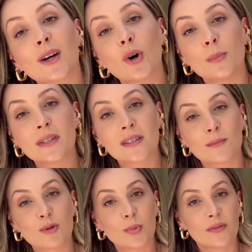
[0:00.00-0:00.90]

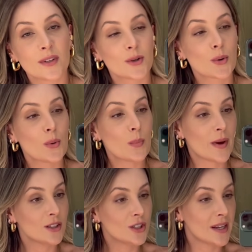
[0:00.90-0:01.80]
Começamos o provador com o
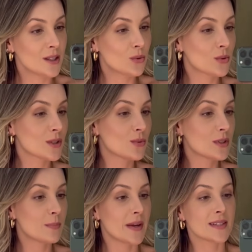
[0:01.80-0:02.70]
pé direito, com as
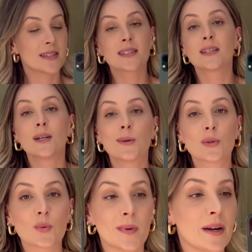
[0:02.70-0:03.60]
duas peças
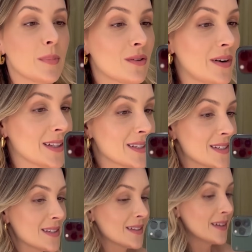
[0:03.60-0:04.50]
super
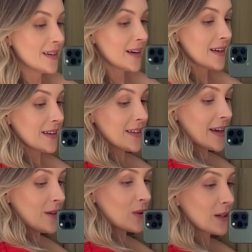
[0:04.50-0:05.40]
aprovadas. E
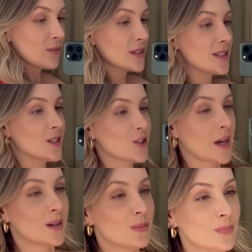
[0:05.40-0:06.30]
aí, o que, que vocês acharam?